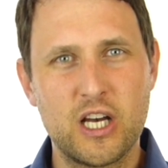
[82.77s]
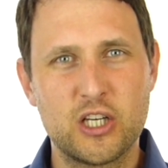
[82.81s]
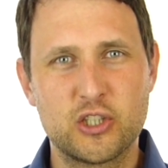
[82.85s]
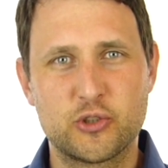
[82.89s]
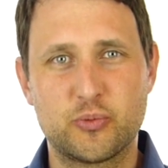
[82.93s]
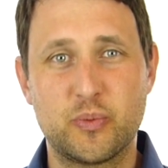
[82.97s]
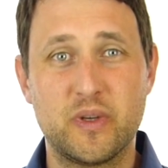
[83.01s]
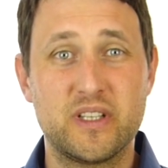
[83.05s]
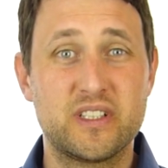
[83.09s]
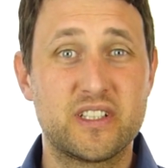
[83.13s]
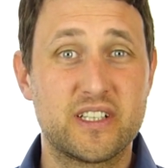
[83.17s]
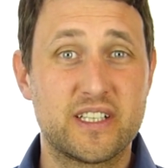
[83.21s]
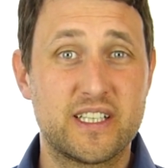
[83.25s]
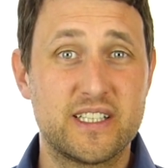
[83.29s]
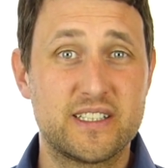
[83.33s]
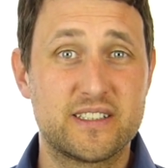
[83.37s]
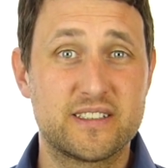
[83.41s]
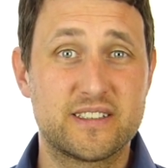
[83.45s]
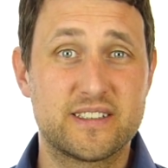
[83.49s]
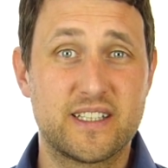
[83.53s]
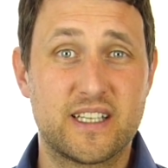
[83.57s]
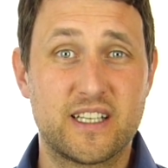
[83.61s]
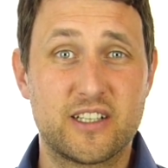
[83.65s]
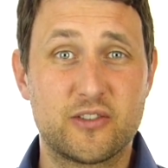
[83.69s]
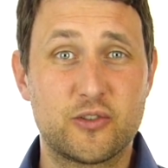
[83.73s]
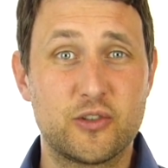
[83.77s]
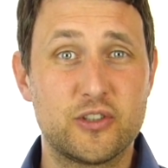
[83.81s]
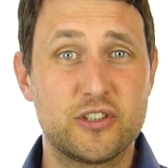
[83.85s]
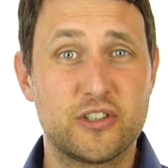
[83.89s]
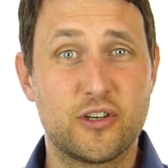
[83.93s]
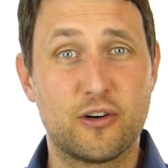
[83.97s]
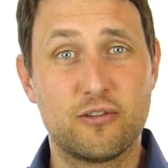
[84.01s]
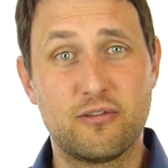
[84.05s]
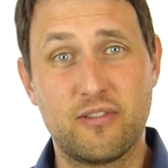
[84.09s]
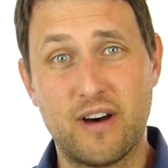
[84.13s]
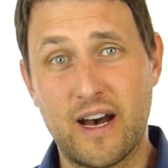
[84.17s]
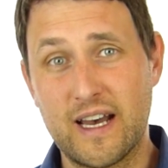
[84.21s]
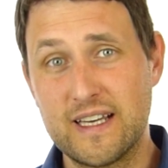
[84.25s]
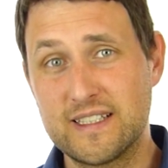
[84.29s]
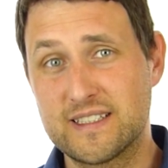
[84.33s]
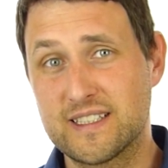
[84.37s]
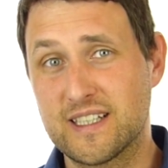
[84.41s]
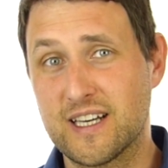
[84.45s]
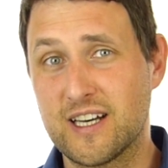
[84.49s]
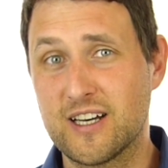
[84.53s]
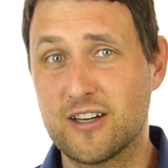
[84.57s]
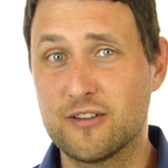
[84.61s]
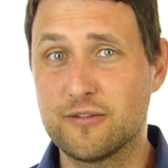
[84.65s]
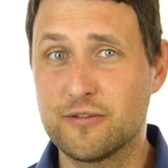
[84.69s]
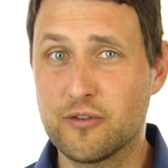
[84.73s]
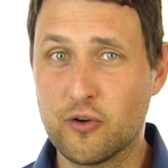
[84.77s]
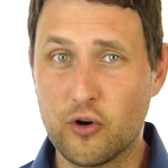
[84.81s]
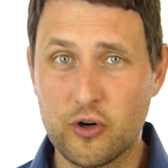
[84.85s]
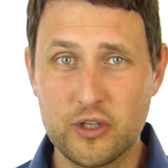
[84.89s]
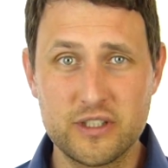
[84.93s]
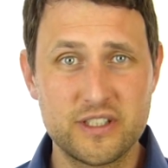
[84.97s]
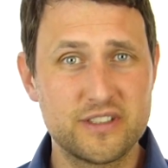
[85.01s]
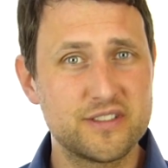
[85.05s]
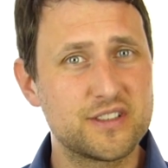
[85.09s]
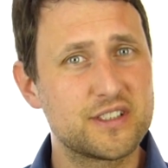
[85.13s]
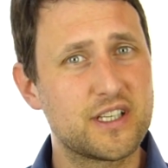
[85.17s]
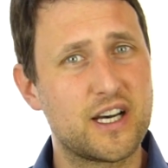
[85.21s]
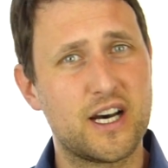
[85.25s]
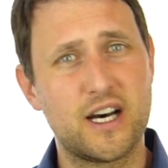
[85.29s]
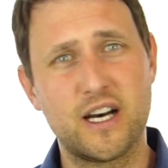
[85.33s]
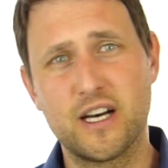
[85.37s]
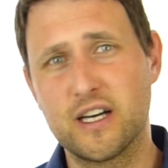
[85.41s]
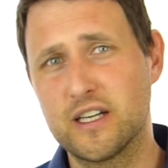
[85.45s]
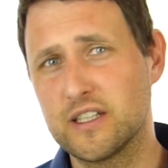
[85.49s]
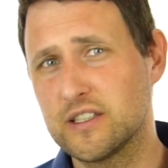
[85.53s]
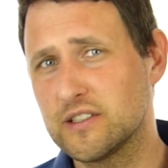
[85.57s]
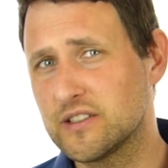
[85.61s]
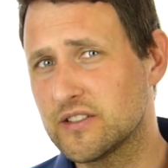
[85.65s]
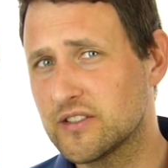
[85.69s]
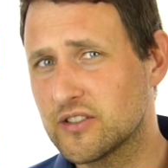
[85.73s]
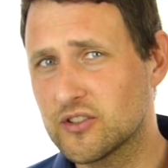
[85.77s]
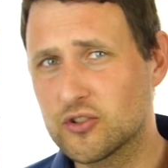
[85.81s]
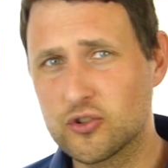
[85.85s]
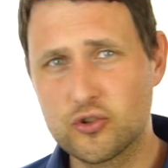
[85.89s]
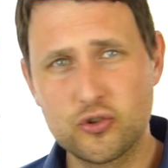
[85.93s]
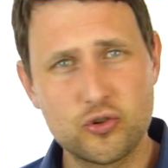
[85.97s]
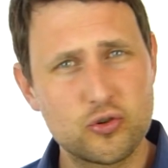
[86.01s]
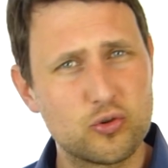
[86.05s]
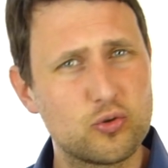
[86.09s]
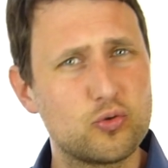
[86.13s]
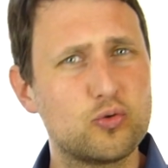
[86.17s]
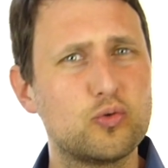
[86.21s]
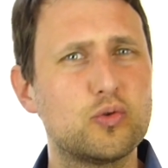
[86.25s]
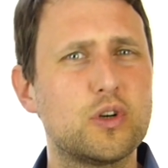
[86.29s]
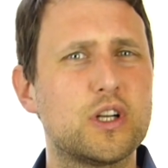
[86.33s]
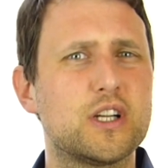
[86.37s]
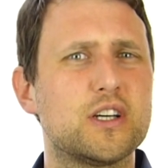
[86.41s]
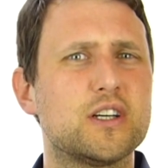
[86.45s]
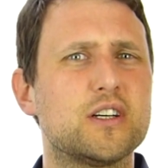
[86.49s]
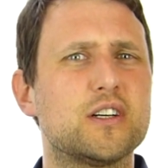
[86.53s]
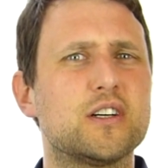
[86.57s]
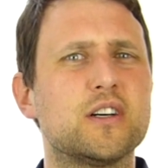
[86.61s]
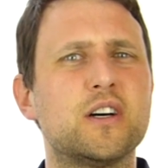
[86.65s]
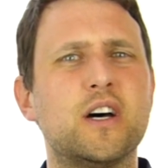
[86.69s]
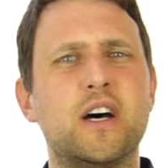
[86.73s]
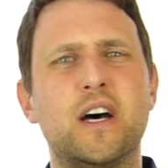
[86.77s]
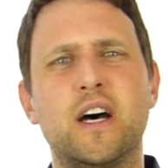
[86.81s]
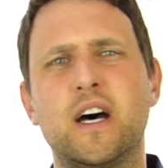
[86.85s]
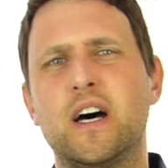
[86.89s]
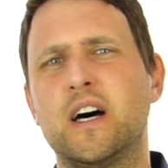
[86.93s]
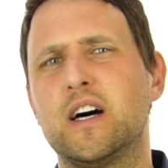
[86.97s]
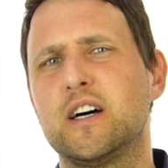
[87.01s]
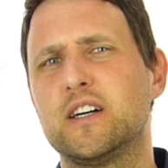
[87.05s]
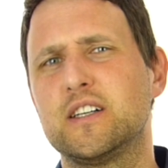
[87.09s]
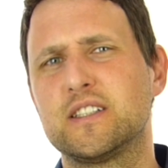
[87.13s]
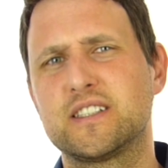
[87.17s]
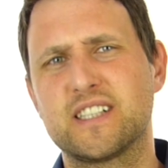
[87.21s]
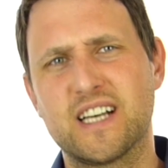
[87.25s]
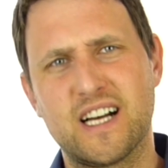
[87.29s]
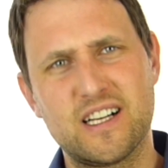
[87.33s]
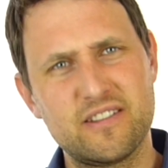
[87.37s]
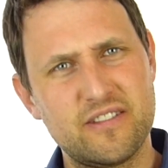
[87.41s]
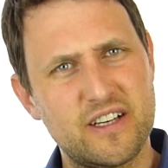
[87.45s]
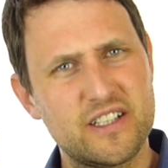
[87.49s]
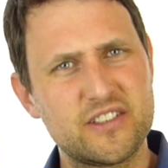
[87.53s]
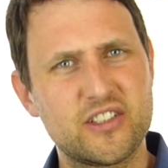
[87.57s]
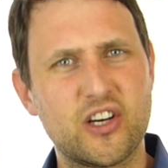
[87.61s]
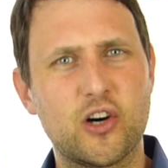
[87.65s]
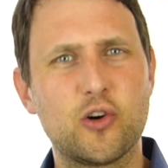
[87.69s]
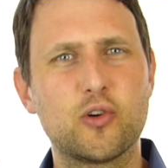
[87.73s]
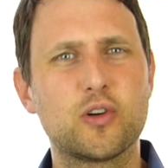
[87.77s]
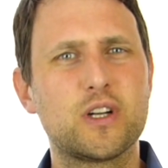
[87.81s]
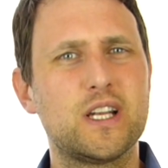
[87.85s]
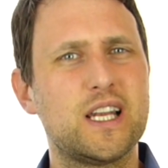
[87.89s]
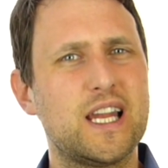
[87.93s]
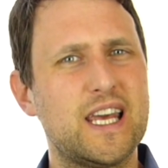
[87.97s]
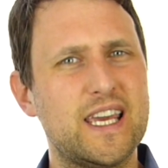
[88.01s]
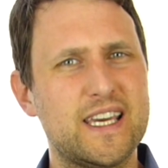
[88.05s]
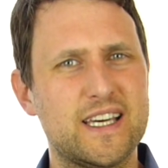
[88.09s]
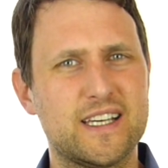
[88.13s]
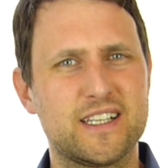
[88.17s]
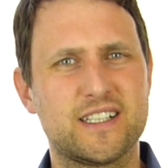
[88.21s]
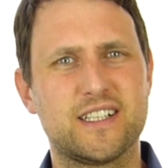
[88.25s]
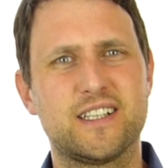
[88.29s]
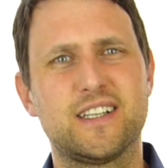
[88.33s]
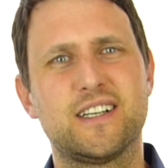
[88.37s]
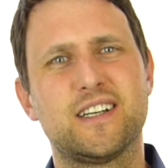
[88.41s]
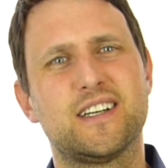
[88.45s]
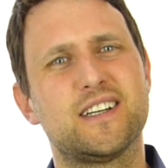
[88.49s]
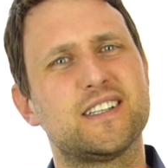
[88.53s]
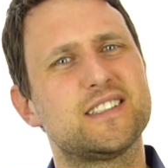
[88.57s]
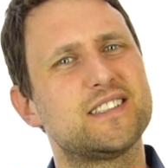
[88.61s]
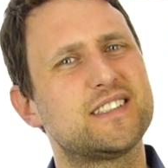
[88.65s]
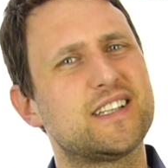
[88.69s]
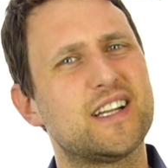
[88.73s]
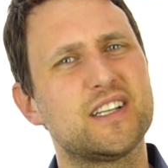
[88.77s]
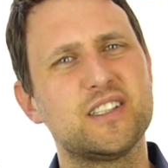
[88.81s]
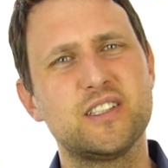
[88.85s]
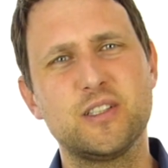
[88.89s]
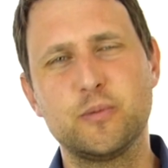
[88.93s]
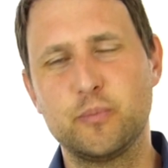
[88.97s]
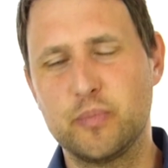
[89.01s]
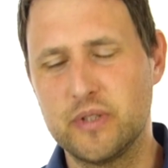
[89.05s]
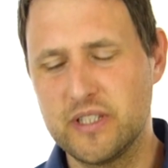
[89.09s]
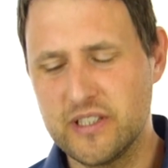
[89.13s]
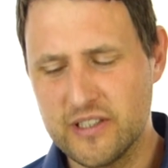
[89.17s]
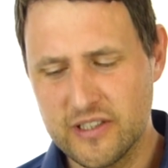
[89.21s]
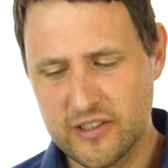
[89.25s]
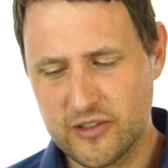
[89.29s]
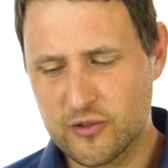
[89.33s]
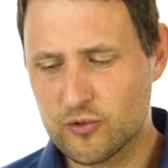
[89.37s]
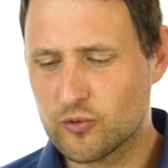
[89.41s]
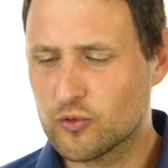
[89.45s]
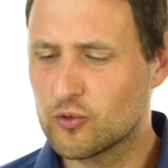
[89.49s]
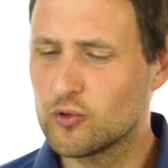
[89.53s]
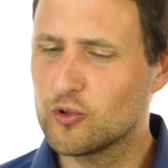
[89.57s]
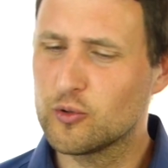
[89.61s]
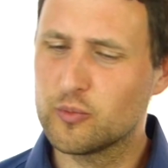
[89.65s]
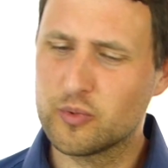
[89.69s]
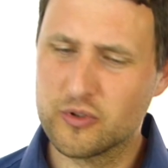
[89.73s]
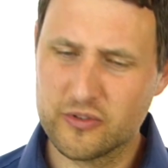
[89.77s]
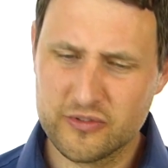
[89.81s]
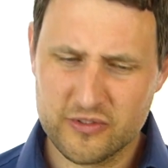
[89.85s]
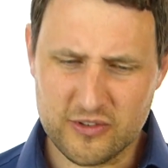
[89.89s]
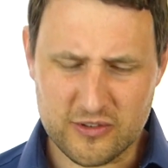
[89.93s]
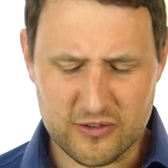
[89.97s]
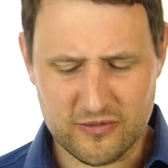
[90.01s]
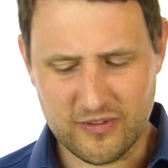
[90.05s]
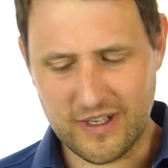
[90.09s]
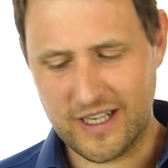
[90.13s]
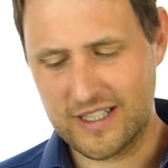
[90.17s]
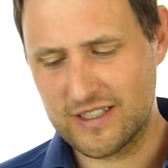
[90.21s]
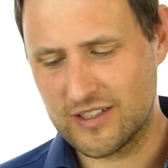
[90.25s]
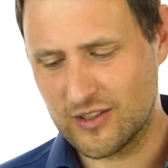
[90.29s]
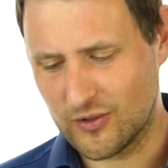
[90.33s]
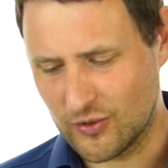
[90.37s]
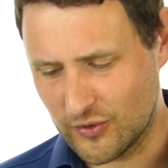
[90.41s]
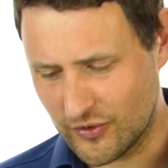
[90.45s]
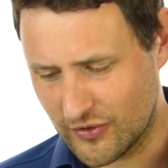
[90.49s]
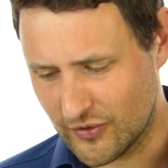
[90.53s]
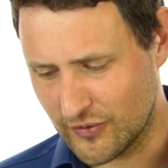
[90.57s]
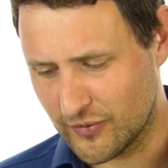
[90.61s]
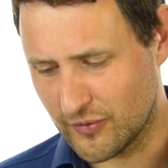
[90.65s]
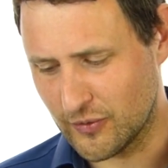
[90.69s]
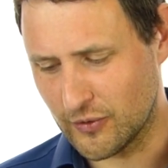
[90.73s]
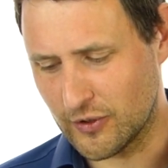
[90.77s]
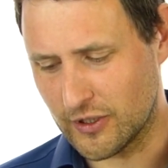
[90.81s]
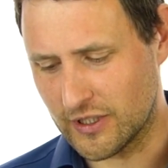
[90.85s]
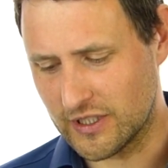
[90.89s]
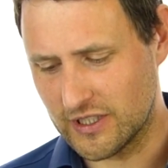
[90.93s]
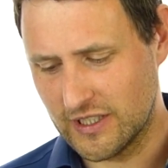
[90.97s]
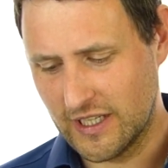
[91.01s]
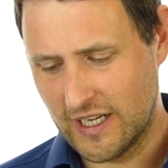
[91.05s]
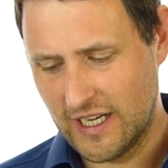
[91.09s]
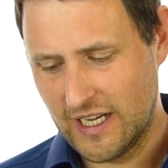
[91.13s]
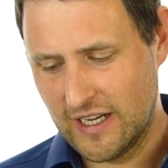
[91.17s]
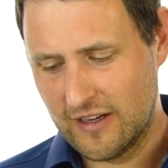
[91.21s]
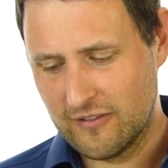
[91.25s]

Später geht es dann natürlich auch weiter, Freundeskreis, Schule, äh, teilweise auch Lehrer, dann die Peer Group und so weiter und so fort.